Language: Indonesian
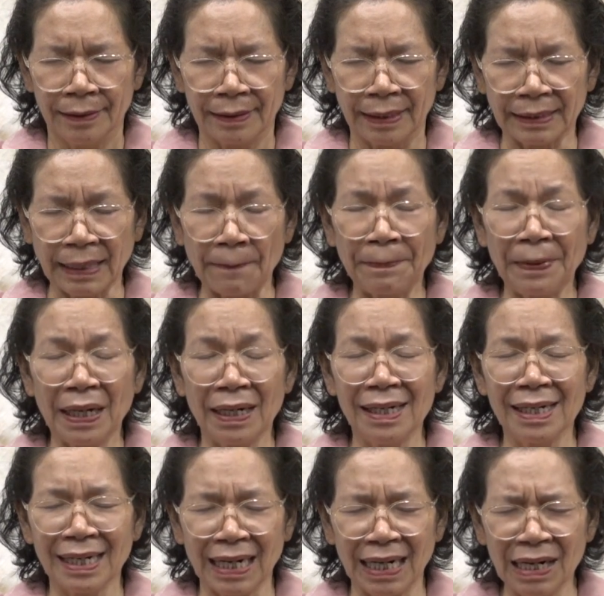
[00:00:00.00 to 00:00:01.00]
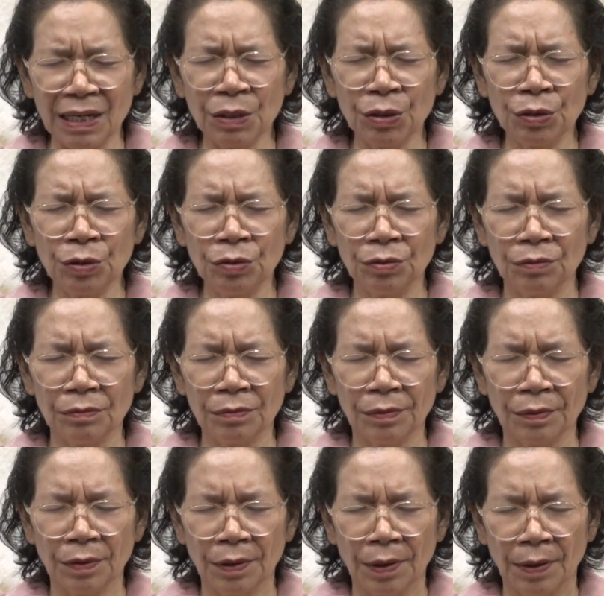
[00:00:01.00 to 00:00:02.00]
Tetapi engkau
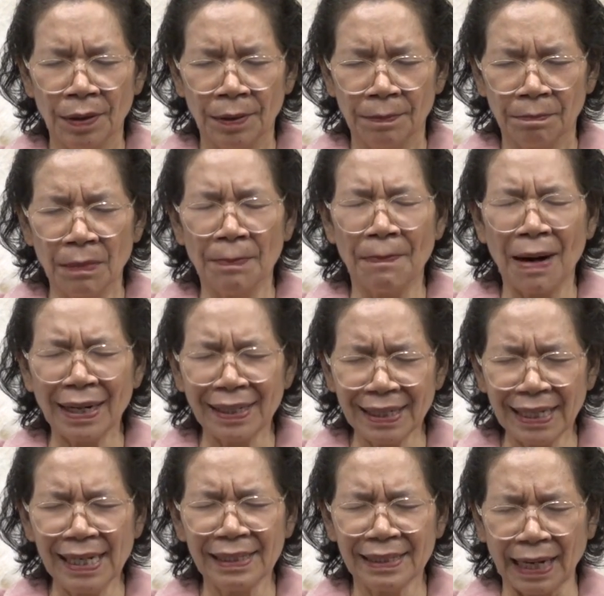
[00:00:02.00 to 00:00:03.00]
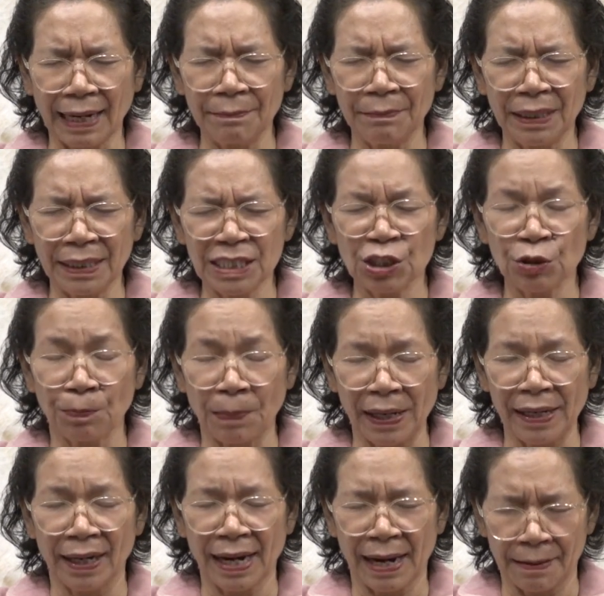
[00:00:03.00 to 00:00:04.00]
memanggil kami
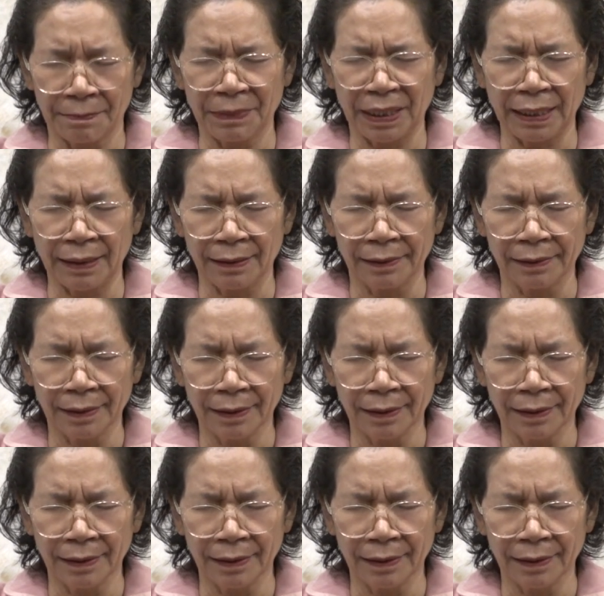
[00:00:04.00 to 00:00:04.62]
supaya kami